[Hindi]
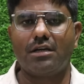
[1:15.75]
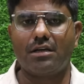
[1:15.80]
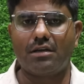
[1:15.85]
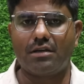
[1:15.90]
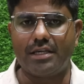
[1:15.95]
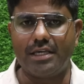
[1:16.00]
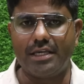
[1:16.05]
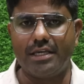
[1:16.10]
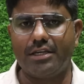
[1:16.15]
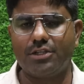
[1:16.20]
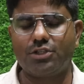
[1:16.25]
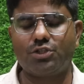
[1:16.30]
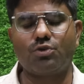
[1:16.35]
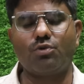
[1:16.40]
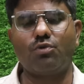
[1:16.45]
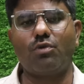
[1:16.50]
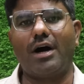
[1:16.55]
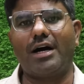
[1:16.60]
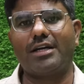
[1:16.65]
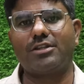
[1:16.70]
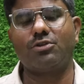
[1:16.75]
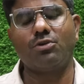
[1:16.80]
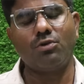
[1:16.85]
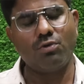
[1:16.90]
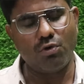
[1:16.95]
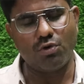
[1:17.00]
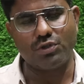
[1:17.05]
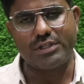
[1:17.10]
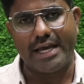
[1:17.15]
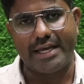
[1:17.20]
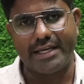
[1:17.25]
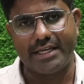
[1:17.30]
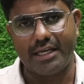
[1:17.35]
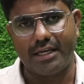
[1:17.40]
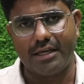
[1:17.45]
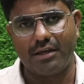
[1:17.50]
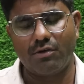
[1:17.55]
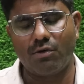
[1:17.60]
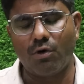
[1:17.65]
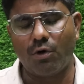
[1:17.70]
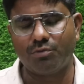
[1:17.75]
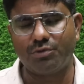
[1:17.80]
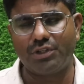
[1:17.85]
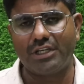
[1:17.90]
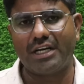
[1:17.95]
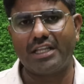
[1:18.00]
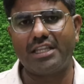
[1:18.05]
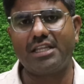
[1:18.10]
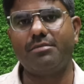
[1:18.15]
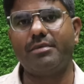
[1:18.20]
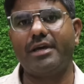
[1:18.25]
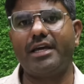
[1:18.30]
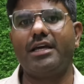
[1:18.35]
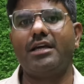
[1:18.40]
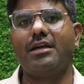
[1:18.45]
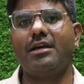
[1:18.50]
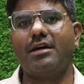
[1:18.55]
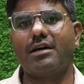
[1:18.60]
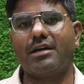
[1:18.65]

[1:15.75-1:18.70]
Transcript: की शुरुआत हो जाएगी गोमती नदी में